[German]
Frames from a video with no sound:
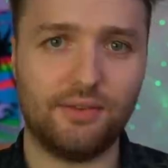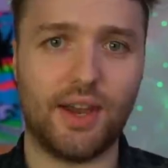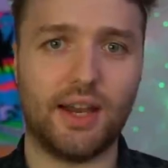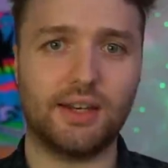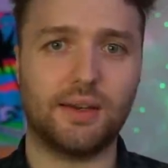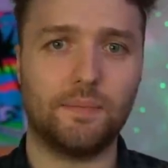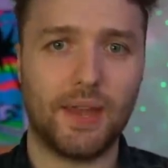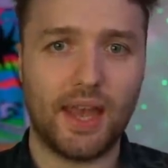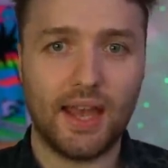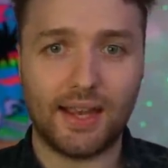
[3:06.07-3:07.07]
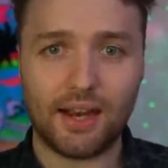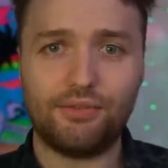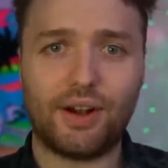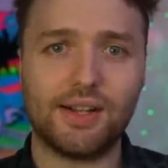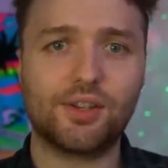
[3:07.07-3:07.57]
werdet.
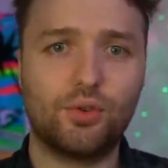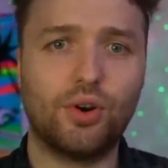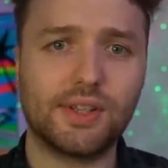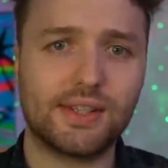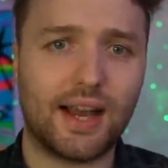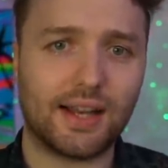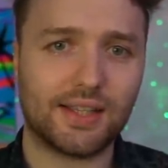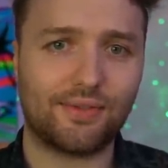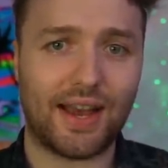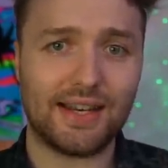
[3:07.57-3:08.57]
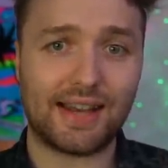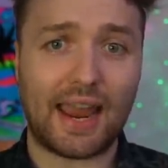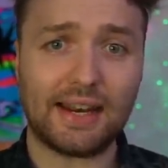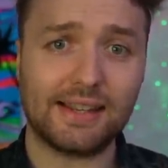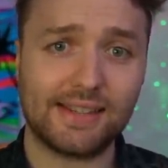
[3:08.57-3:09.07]
Jedenfalls kurz nach zwei
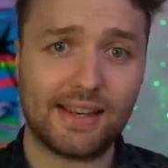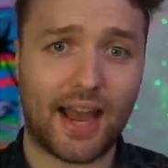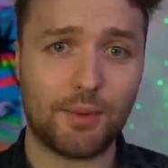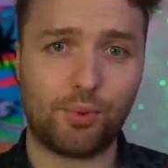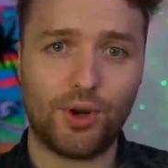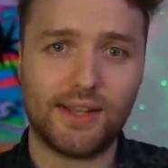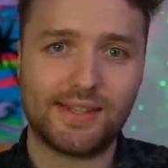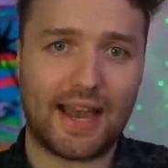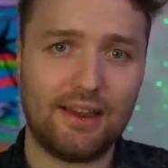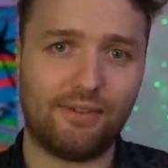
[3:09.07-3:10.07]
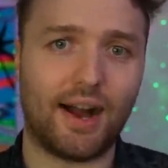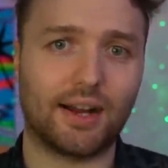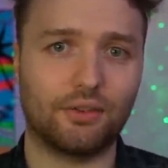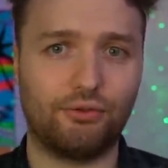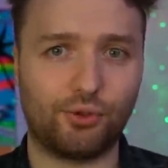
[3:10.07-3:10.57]
drängte sich ein
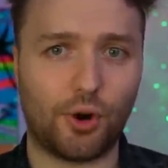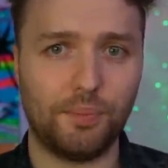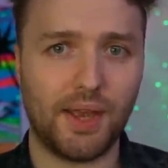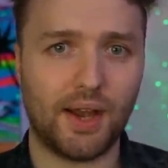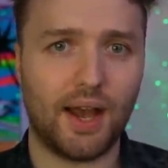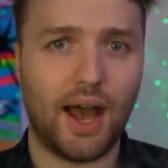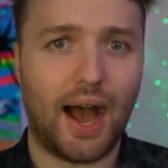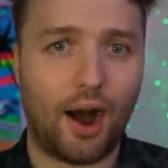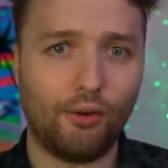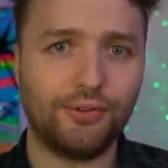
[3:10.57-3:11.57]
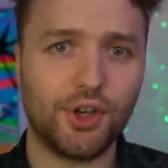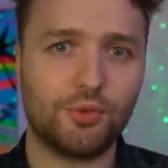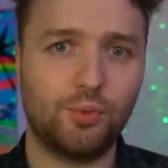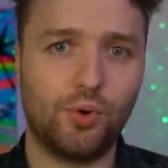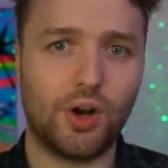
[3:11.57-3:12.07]
Polizeiwagen vor mir auf die
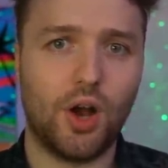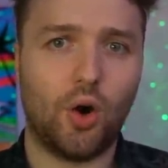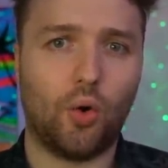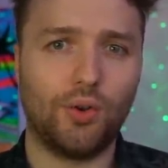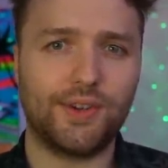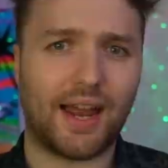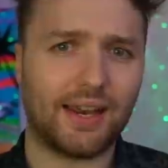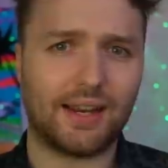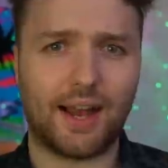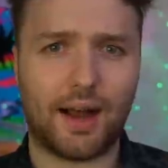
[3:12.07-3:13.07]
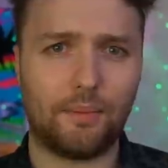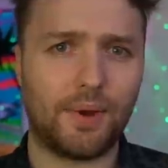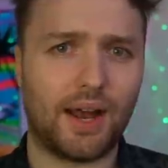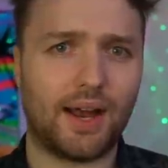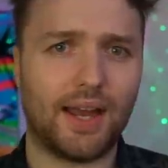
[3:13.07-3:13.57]
Spur und dann kam
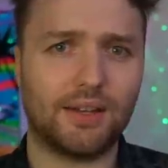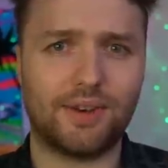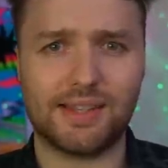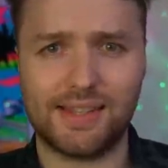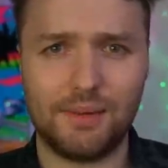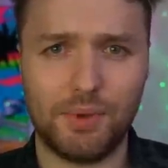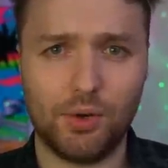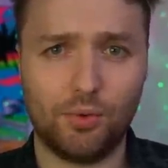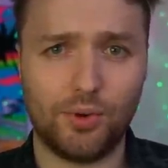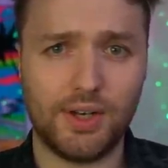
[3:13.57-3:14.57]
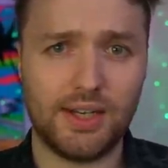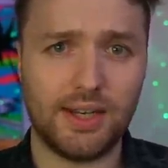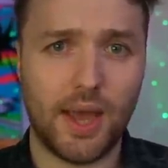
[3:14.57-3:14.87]
nach etwa zehn Minuten die